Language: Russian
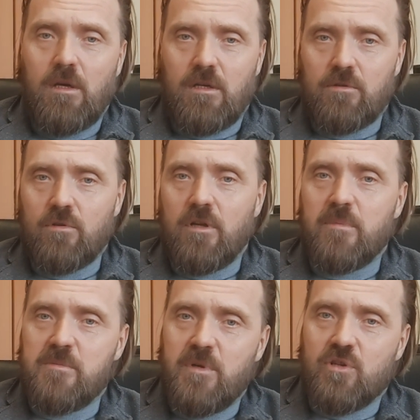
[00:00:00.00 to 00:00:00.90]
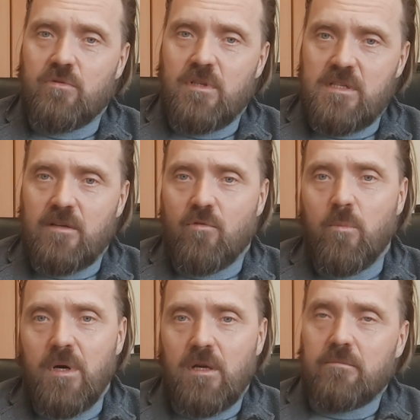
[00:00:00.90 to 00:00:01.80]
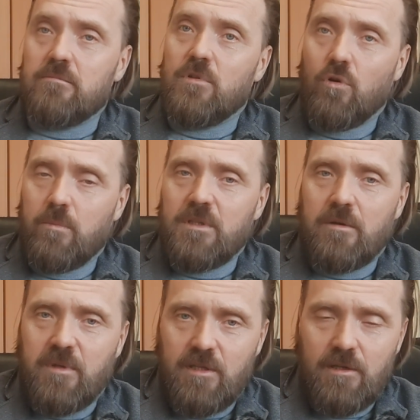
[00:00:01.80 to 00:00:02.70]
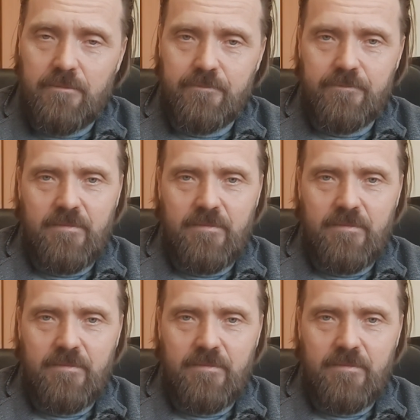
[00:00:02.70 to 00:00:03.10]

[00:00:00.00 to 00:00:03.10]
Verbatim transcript: которые обеспечивают доставку пара до потребителей.